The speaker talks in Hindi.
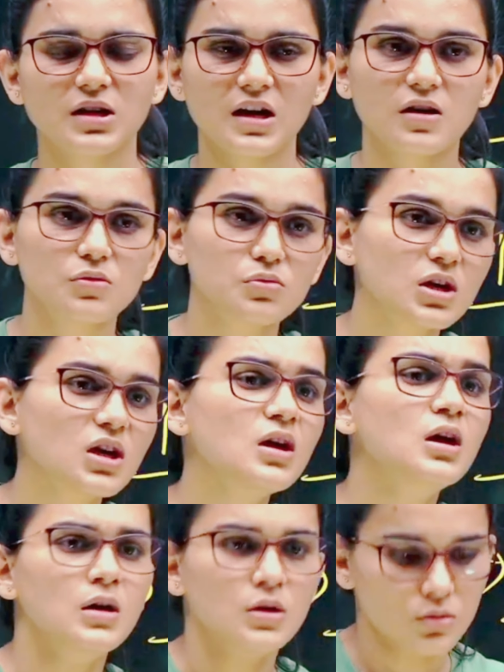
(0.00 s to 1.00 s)
ट्राई करूंगी
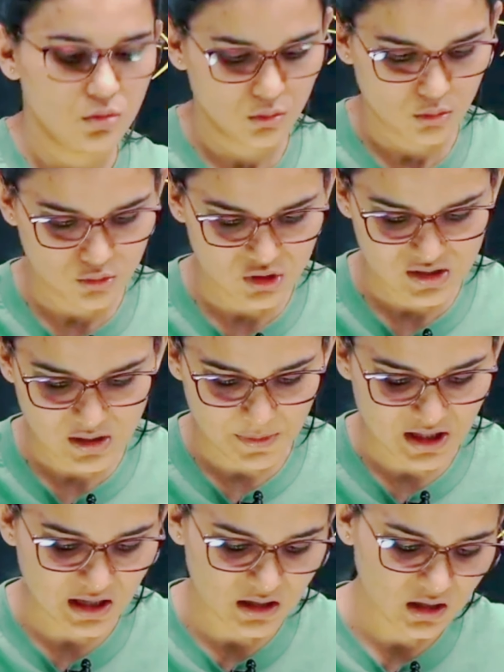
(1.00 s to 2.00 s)
तो जिससे
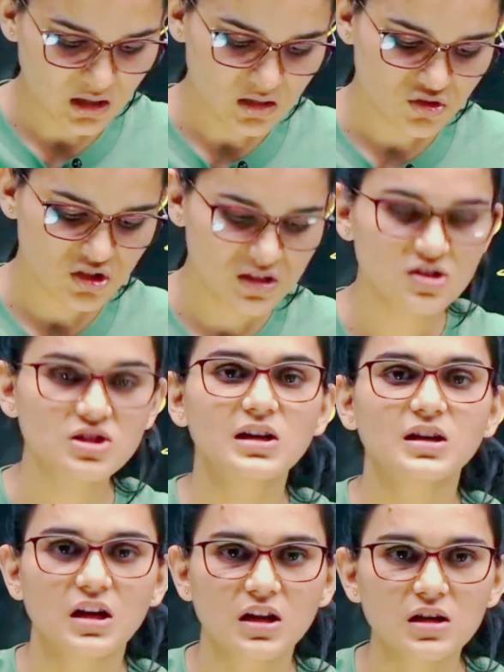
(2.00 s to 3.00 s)
पता लगे कि चीज़ें
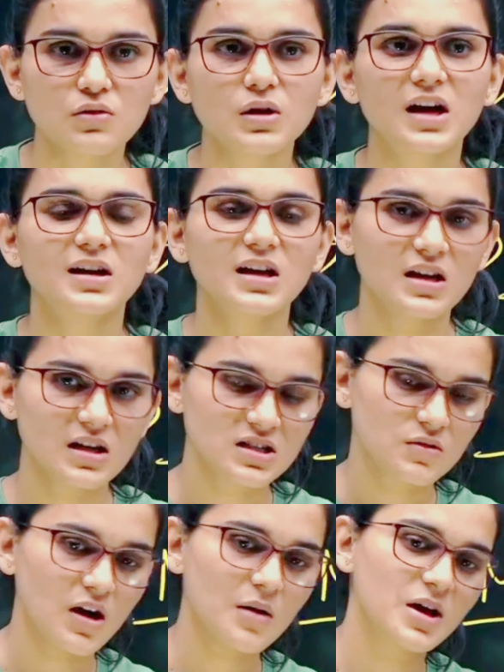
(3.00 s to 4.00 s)
चल क्या रही हैं उन आर का
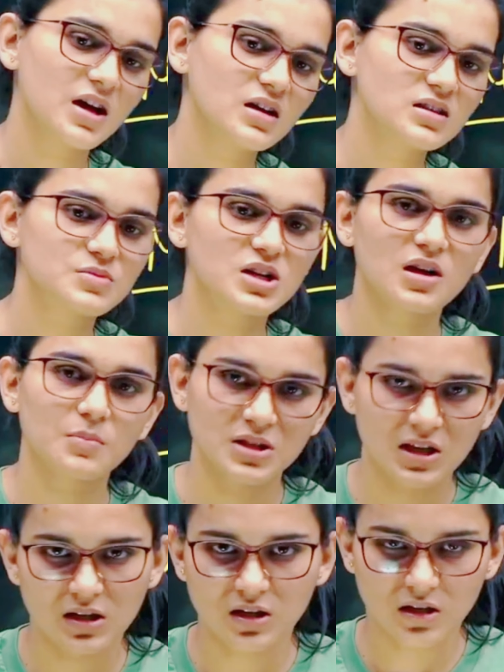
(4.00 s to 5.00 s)
जवाब आएगा तब जाके
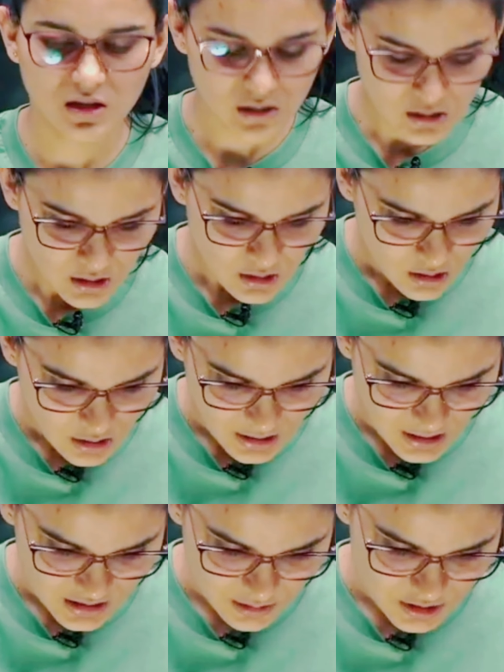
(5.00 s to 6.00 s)
पता लगेगा
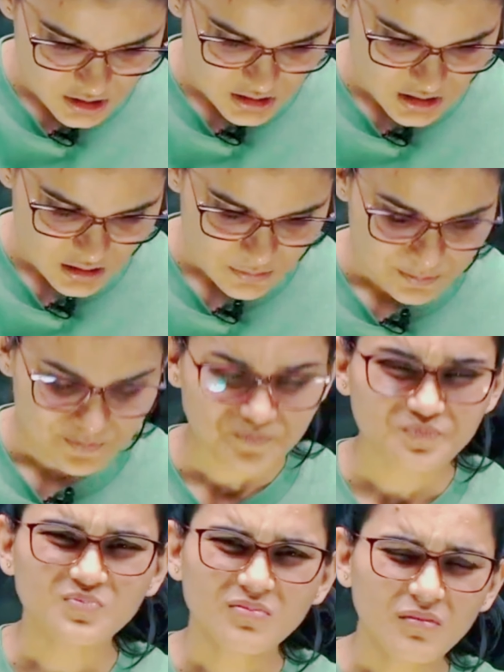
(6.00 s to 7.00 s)
आगे बढ़ते हैं
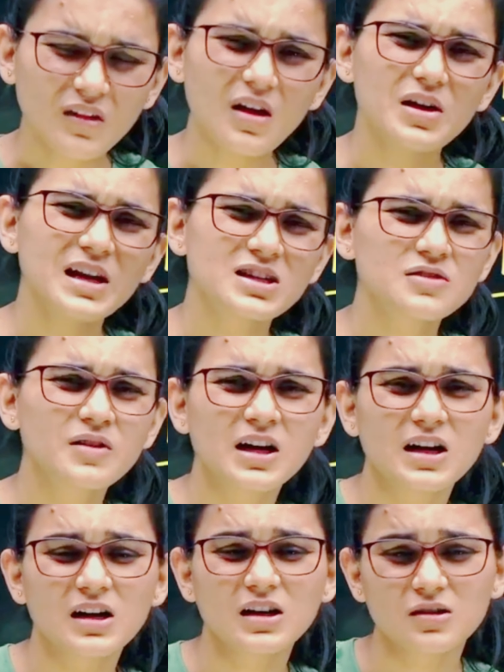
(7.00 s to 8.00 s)
इलेक्शन
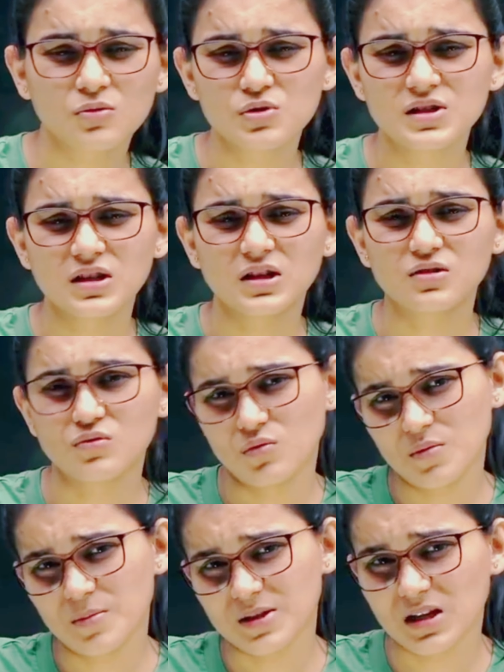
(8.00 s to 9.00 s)
वगैरह का अगर कोई सीन है तो
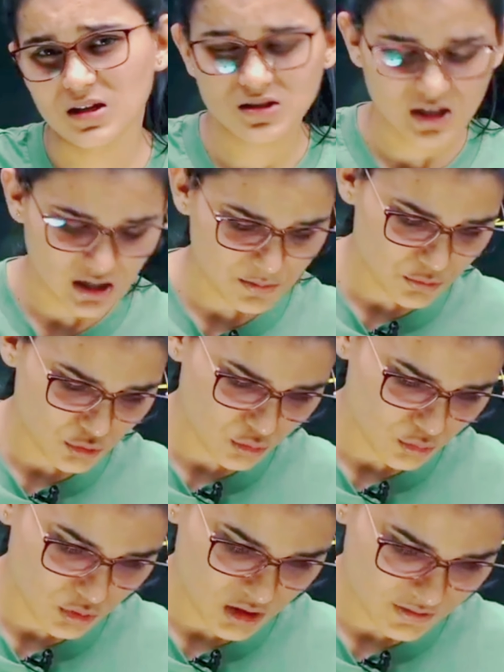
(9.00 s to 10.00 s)
वो भी पता लग जाएगा अब तो
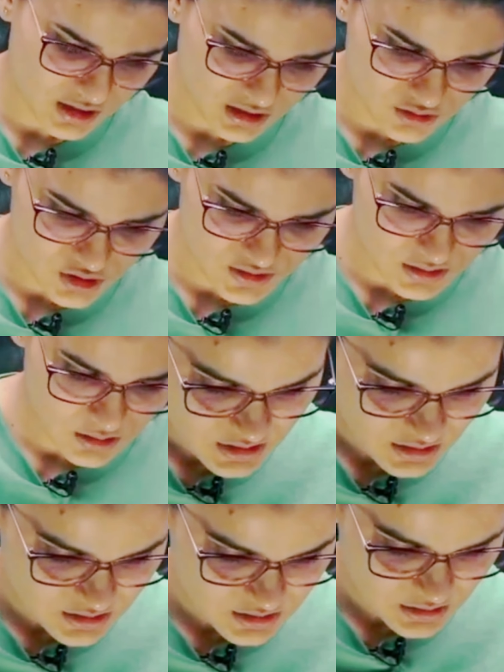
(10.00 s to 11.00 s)
होने वाली हैं चीज़ें
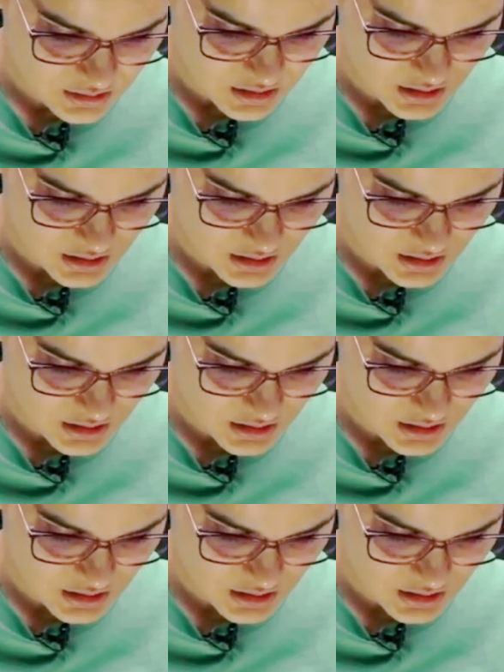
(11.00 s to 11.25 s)
टेट रिजल्ट